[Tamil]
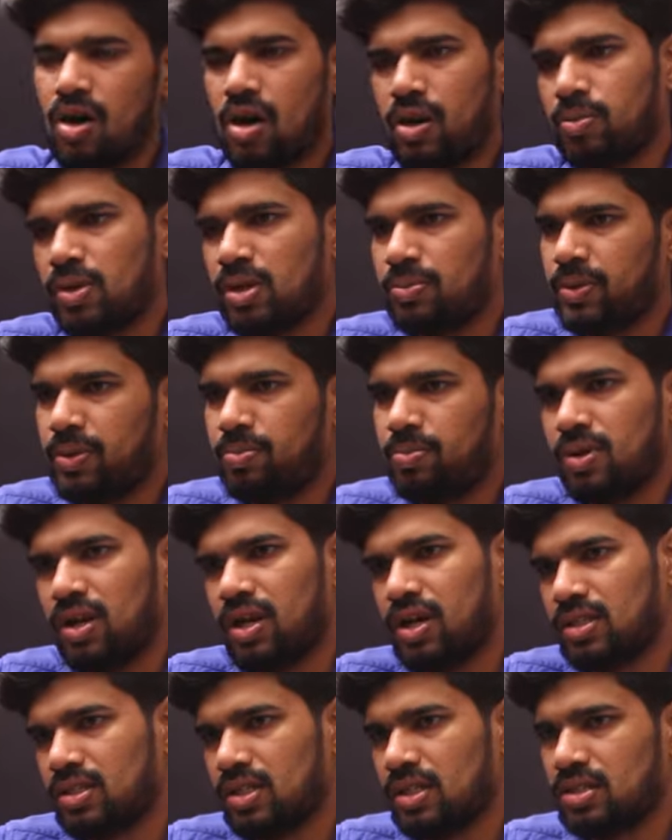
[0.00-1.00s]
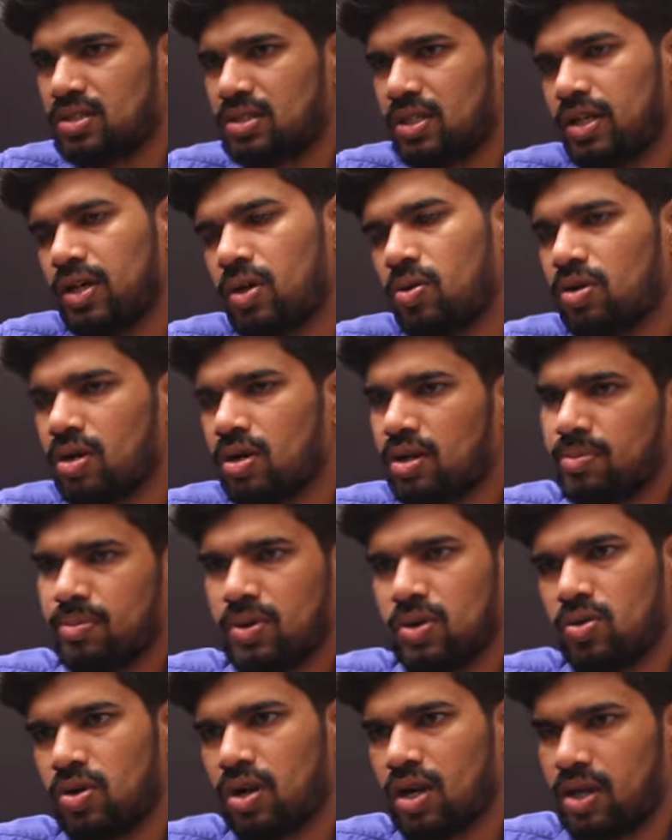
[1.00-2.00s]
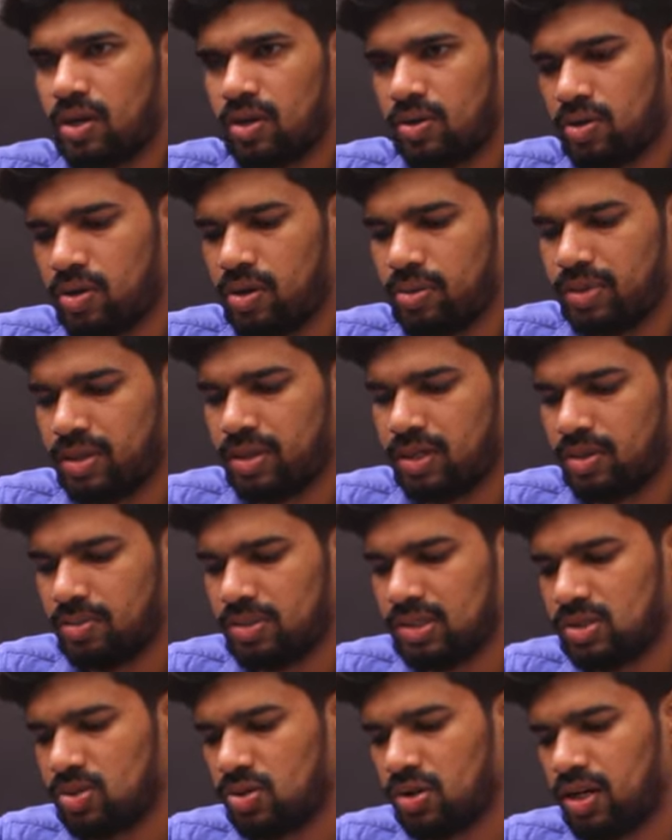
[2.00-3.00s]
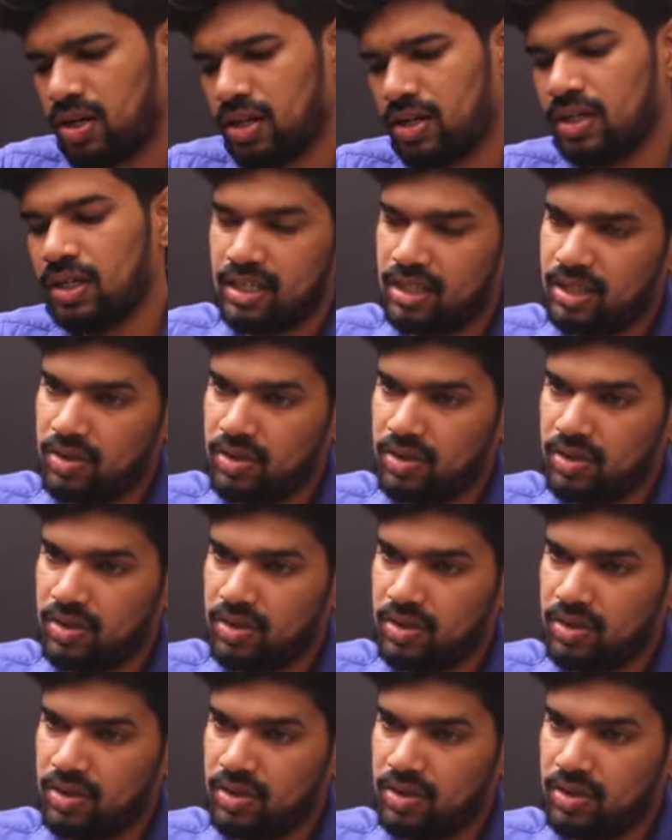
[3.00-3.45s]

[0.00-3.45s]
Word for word: நார்மல் பீப்புளாக இருந்தாலும் சரி அவங்களுக்கு ப்ளூ கலர் இருக்கும் அப்படின்ற மாதிரி சொல்கிறாங்க